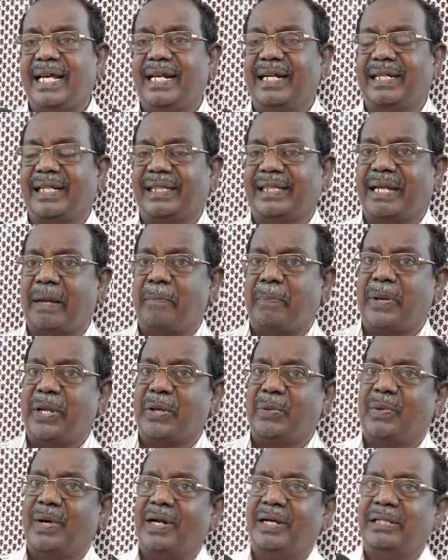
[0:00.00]
கிரீடத்தை
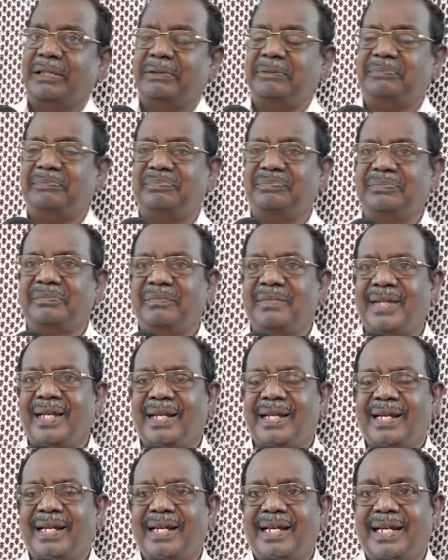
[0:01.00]
பெறுவான்
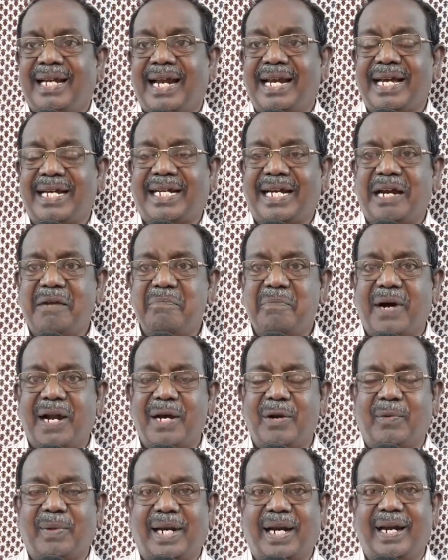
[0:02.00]
எனக்கு
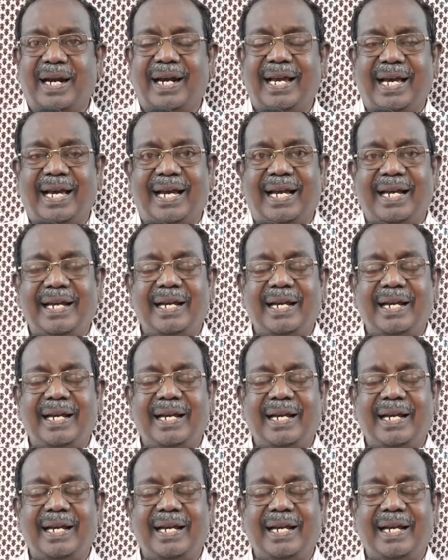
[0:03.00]
அன்பானவர்களே